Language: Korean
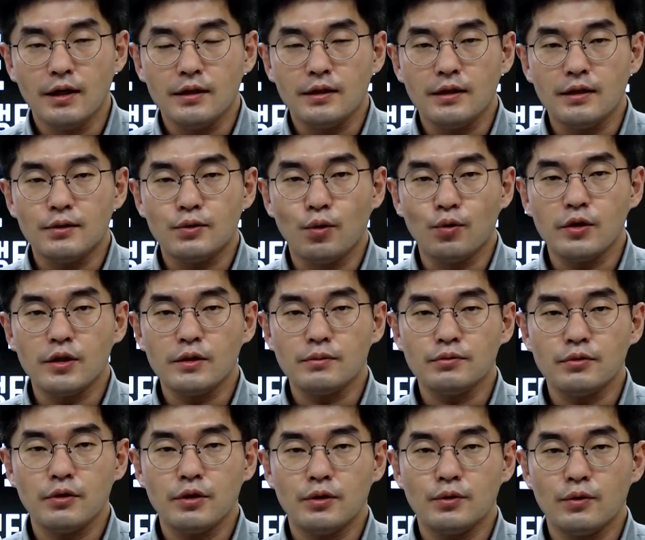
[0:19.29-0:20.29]
이
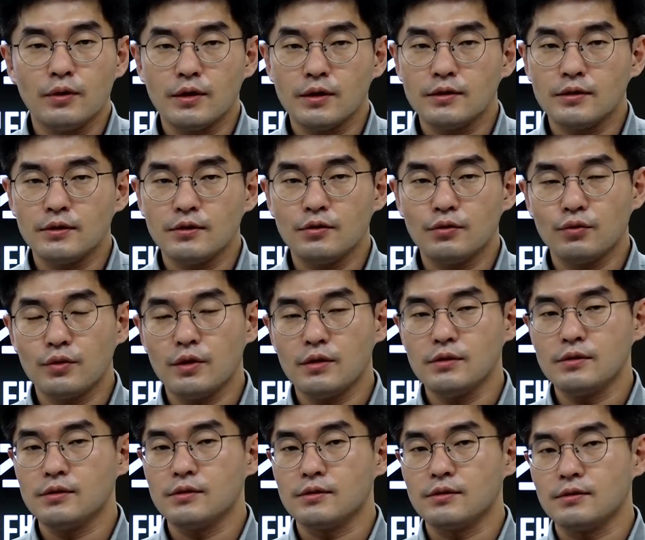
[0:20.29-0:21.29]
동기부여 이론 같은
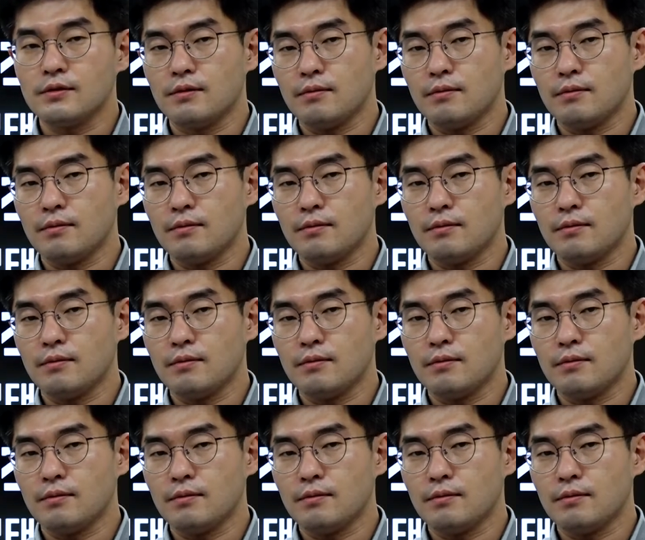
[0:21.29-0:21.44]
경우에는